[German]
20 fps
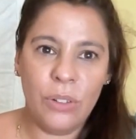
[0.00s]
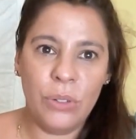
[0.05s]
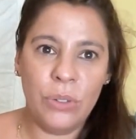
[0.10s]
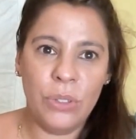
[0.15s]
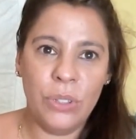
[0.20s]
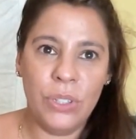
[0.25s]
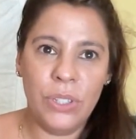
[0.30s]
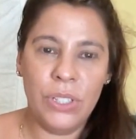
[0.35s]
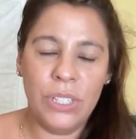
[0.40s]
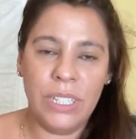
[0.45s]

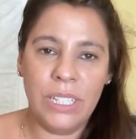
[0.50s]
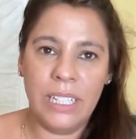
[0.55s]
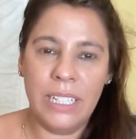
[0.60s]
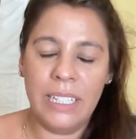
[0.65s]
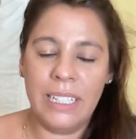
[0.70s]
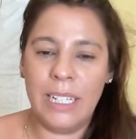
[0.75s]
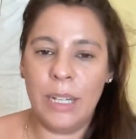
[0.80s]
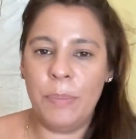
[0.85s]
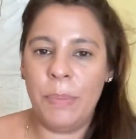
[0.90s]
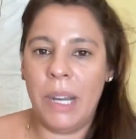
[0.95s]
Und
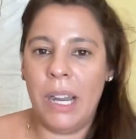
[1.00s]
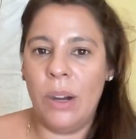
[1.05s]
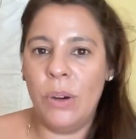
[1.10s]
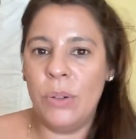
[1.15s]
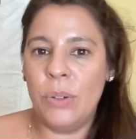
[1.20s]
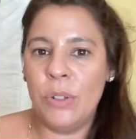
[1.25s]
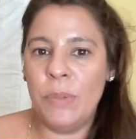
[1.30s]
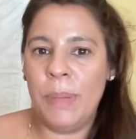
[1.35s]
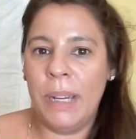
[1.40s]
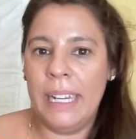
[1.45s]
ich habe
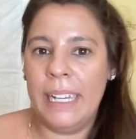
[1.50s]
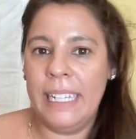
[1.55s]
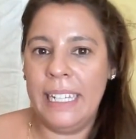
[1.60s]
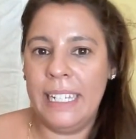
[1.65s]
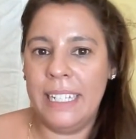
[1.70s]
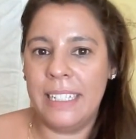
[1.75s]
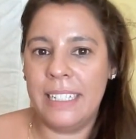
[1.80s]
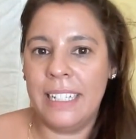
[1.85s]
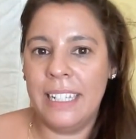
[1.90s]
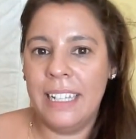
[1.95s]
auch
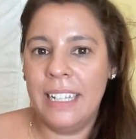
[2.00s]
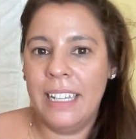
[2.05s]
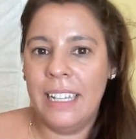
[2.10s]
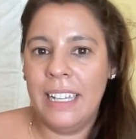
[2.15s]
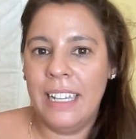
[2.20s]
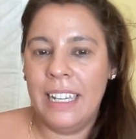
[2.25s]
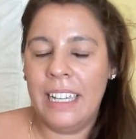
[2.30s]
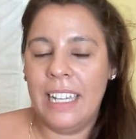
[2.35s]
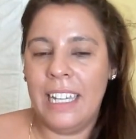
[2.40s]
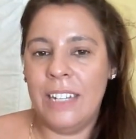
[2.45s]
überlegt,
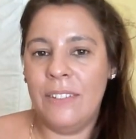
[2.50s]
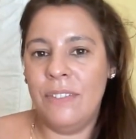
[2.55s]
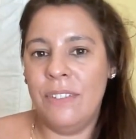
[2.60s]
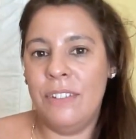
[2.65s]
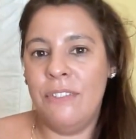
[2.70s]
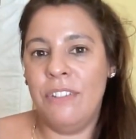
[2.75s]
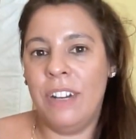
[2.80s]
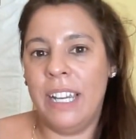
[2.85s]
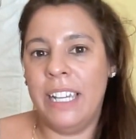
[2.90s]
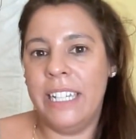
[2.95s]

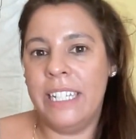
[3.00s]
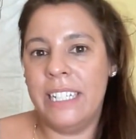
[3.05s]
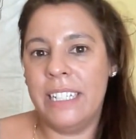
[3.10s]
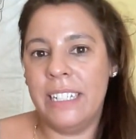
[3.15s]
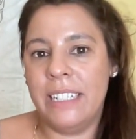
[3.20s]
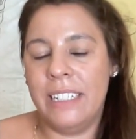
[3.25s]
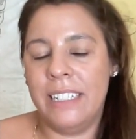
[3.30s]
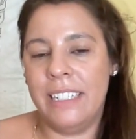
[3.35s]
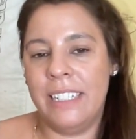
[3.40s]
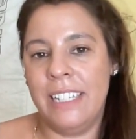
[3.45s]
inwieweit
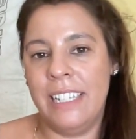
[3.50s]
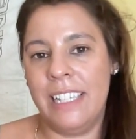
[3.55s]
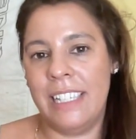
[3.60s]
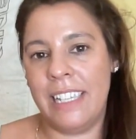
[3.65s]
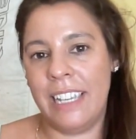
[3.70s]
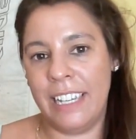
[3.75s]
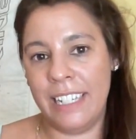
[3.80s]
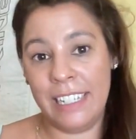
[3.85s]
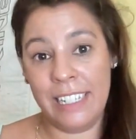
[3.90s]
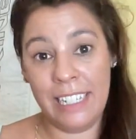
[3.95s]
die
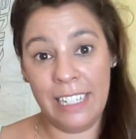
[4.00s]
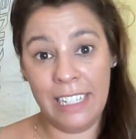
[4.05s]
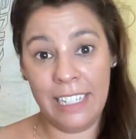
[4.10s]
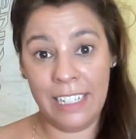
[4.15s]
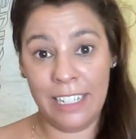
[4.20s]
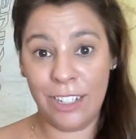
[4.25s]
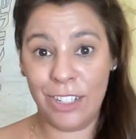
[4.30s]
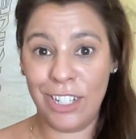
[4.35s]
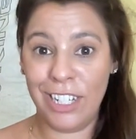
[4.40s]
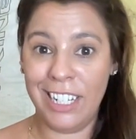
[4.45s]
Zeit, die
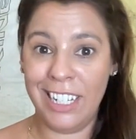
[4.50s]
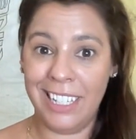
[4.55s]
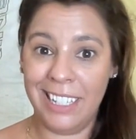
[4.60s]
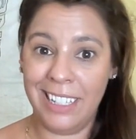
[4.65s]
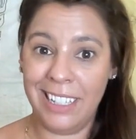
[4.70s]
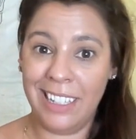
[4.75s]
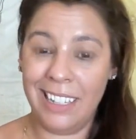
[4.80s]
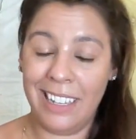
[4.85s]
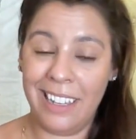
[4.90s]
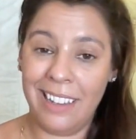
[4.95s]
ich
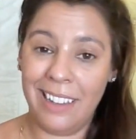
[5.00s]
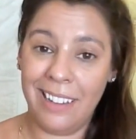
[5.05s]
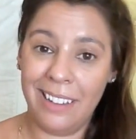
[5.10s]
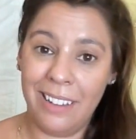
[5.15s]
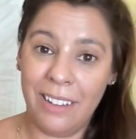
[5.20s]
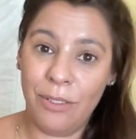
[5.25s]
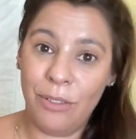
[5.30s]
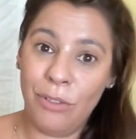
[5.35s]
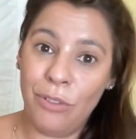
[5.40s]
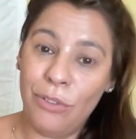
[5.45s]
natürlich
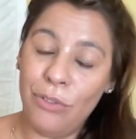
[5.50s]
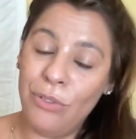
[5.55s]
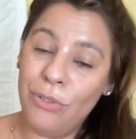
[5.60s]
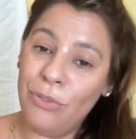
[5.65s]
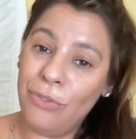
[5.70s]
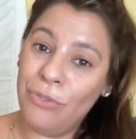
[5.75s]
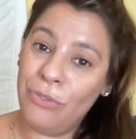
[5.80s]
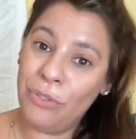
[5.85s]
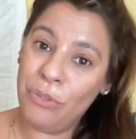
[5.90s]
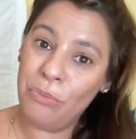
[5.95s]

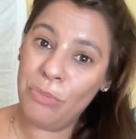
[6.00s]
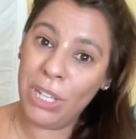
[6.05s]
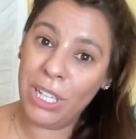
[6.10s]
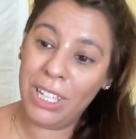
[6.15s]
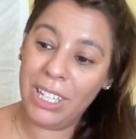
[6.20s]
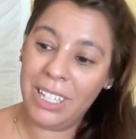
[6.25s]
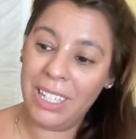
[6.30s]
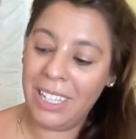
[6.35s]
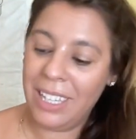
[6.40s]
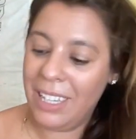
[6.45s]
für
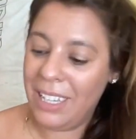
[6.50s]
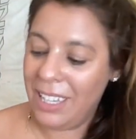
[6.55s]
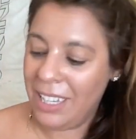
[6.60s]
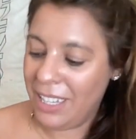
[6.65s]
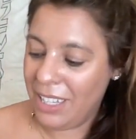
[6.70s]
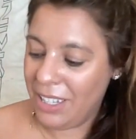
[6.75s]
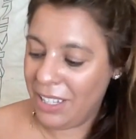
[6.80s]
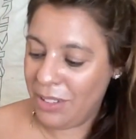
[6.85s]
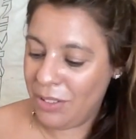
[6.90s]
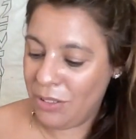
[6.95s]
mich
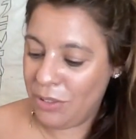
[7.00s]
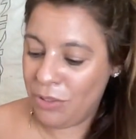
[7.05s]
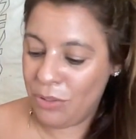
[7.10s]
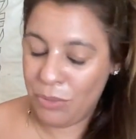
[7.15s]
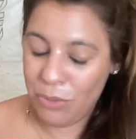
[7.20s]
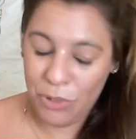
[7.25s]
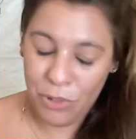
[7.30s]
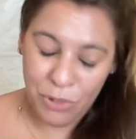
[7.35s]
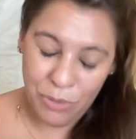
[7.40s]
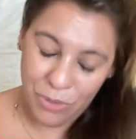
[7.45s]

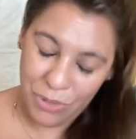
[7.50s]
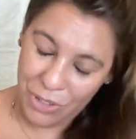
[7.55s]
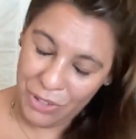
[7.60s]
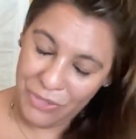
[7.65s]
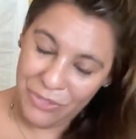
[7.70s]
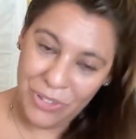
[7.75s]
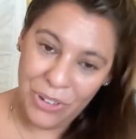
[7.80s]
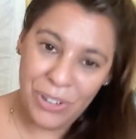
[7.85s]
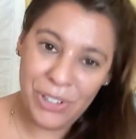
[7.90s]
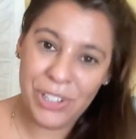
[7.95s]

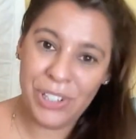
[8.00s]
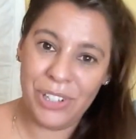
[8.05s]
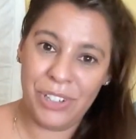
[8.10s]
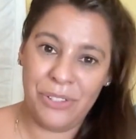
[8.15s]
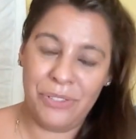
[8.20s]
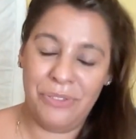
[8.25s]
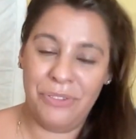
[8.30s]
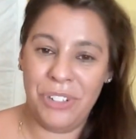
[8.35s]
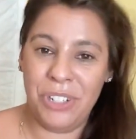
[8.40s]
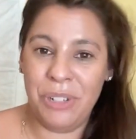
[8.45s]

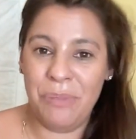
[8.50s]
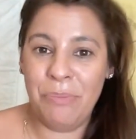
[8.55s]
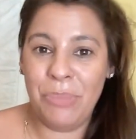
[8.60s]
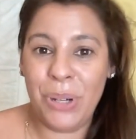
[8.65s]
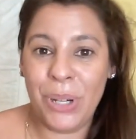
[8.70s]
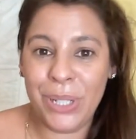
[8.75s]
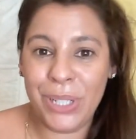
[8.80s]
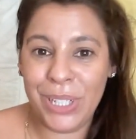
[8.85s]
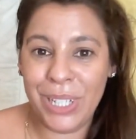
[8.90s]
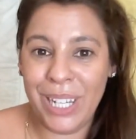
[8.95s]
gewollt, für den
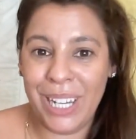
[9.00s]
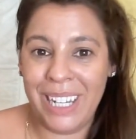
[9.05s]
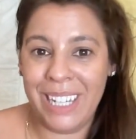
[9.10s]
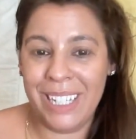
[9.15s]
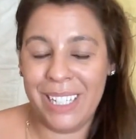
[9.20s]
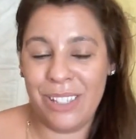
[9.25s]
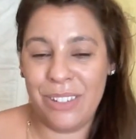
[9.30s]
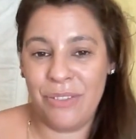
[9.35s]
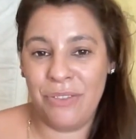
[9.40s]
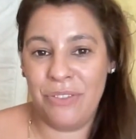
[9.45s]

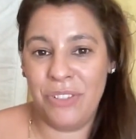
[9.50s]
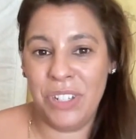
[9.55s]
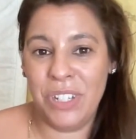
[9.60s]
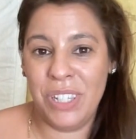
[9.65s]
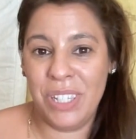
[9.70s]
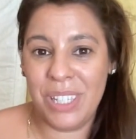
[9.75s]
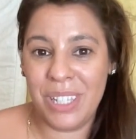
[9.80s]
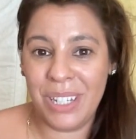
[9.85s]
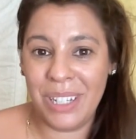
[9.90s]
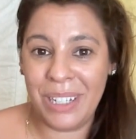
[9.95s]
Podcast, für
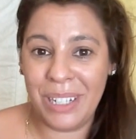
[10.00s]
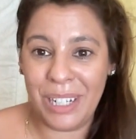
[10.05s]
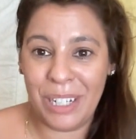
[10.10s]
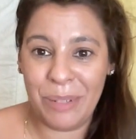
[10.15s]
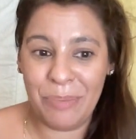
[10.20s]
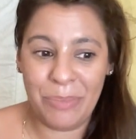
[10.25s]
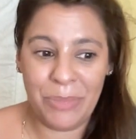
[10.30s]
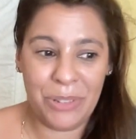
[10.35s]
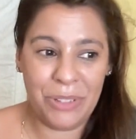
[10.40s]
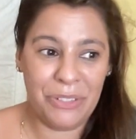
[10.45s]

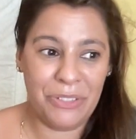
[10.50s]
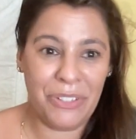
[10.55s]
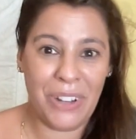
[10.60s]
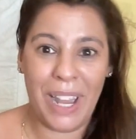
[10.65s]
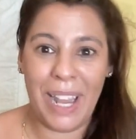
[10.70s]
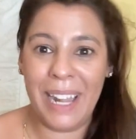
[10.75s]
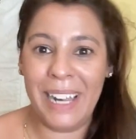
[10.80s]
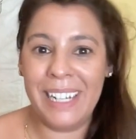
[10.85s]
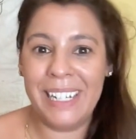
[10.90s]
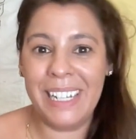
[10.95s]
Instagram und
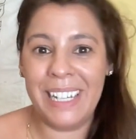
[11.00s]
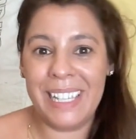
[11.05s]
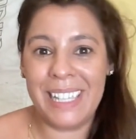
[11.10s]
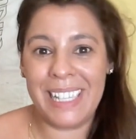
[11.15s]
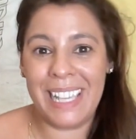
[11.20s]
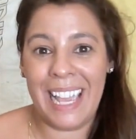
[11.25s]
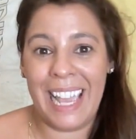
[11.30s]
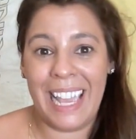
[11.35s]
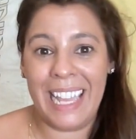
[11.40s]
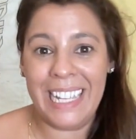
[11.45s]
für all
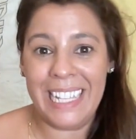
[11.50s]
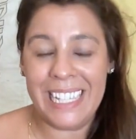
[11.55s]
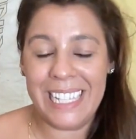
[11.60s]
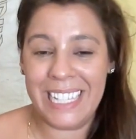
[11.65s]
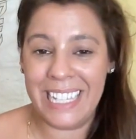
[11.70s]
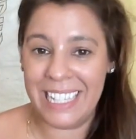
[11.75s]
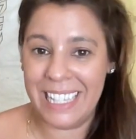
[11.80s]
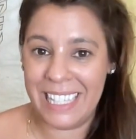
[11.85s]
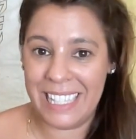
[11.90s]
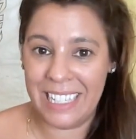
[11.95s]
das
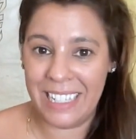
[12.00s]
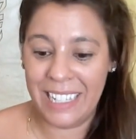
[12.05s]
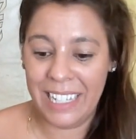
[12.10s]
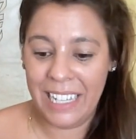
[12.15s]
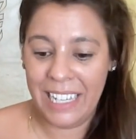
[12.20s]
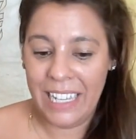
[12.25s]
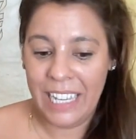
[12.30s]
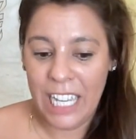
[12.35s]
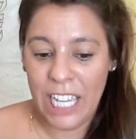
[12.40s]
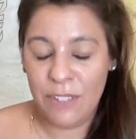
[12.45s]
einsetze,
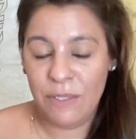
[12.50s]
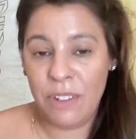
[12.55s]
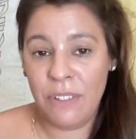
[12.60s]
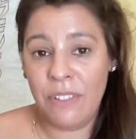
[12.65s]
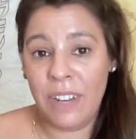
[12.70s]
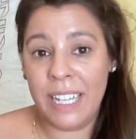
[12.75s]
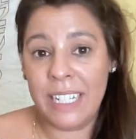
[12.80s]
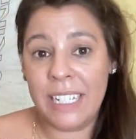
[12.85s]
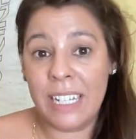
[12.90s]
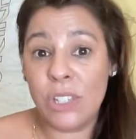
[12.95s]

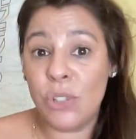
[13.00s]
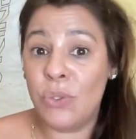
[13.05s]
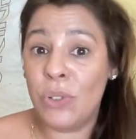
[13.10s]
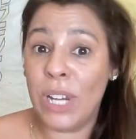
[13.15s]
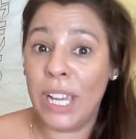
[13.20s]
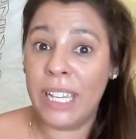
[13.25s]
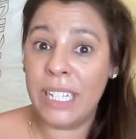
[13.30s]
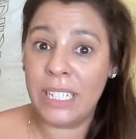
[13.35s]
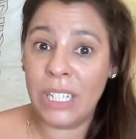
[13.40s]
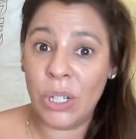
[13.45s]
inwieweit das
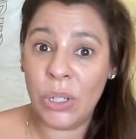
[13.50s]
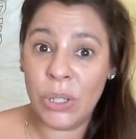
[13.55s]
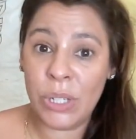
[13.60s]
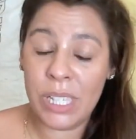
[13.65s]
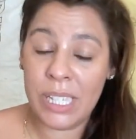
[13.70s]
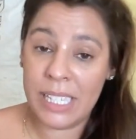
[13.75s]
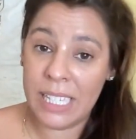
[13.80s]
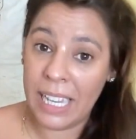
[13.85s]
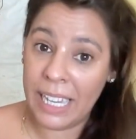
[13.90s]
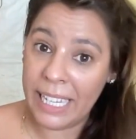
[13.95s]
vielleicht auch
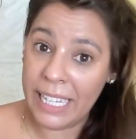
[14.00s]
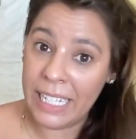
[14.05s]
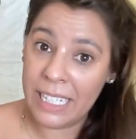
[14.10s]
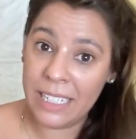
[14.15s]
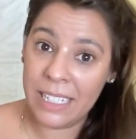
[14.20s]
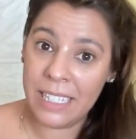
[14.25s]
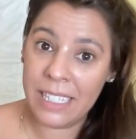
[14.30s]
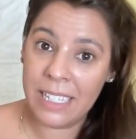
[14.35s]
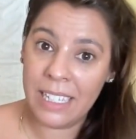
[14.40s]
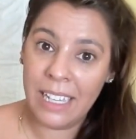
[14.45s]
Zeit
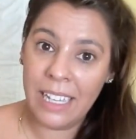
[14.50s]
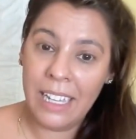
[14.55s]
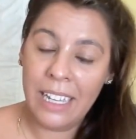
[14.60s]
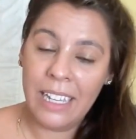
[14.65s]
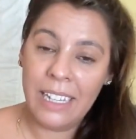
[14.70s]
ist,